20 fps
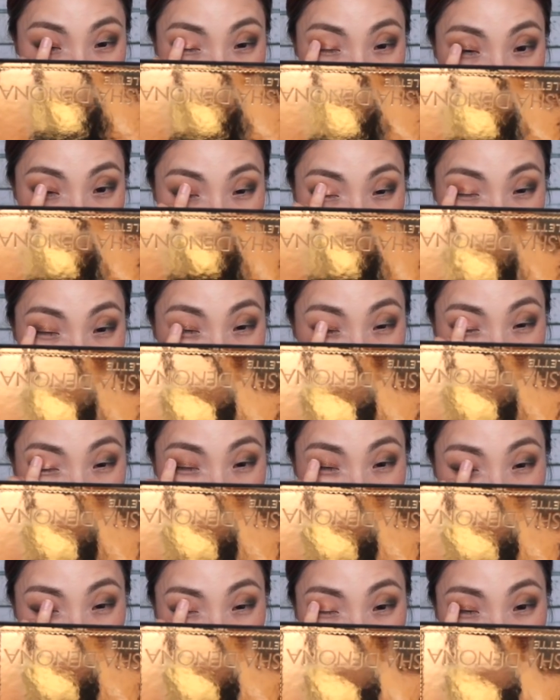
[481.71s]
あーなん
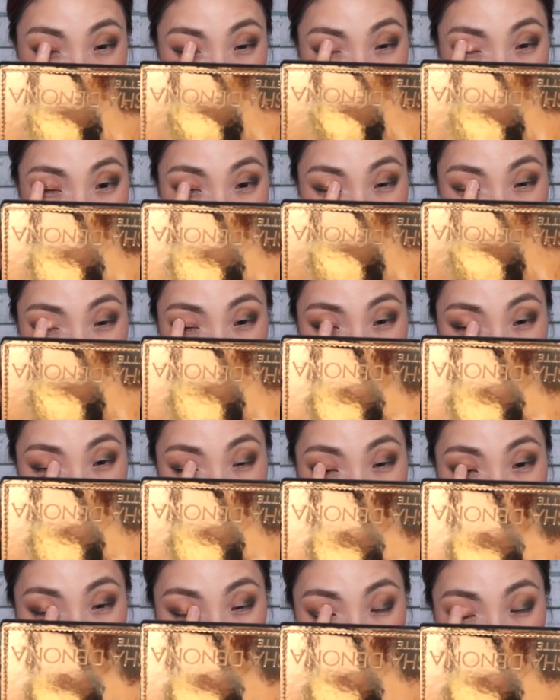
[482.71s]
かまたみんなに
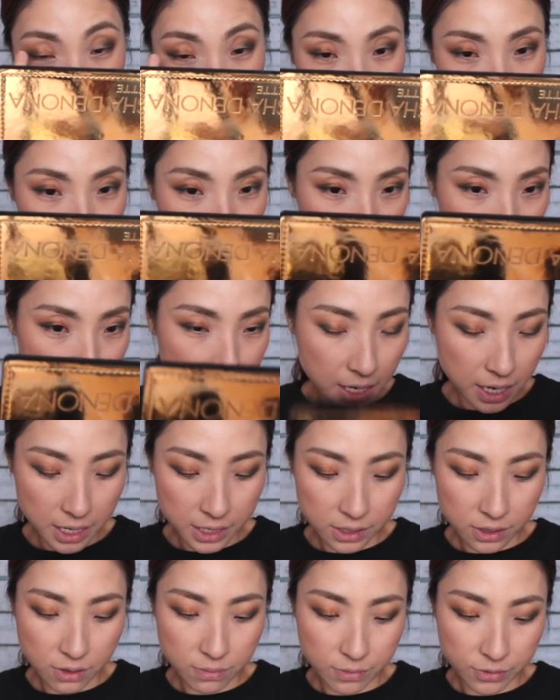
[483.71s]
迷惑かけちゃっ
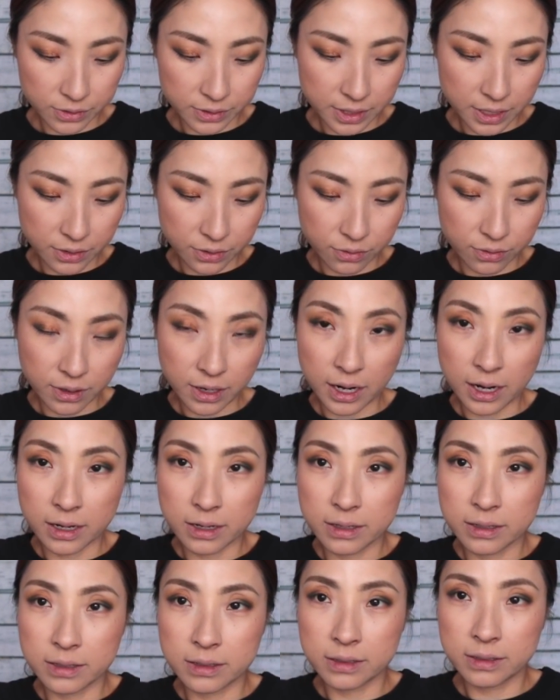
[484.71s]
たって思ったりとか、
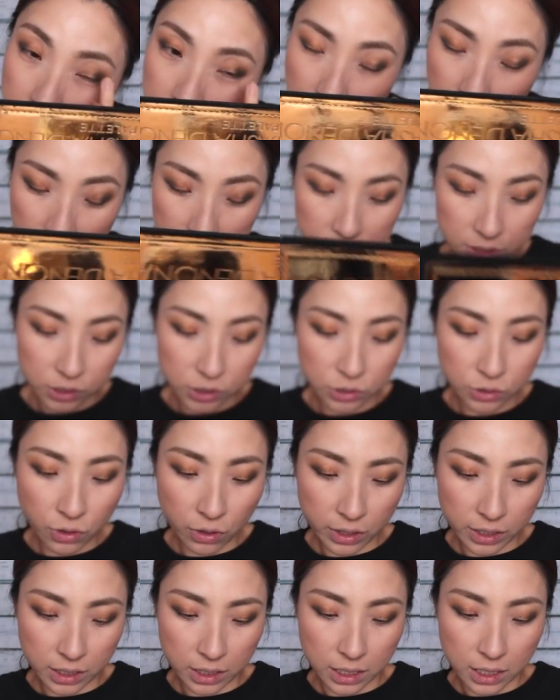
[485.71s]
なんかす
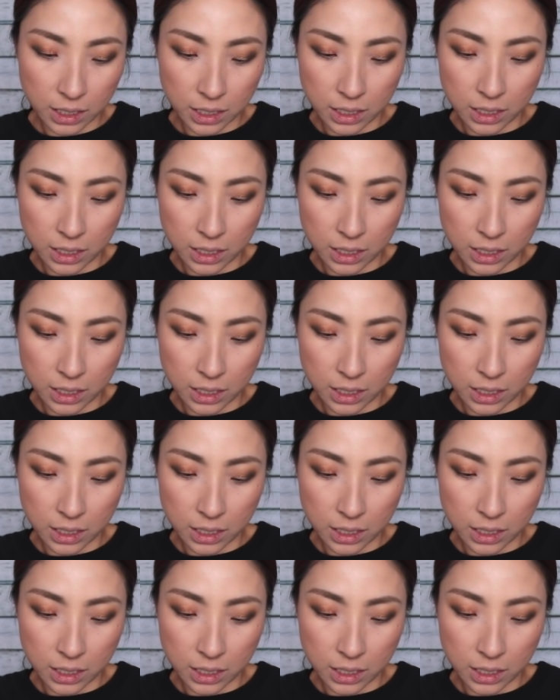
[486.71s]
ごい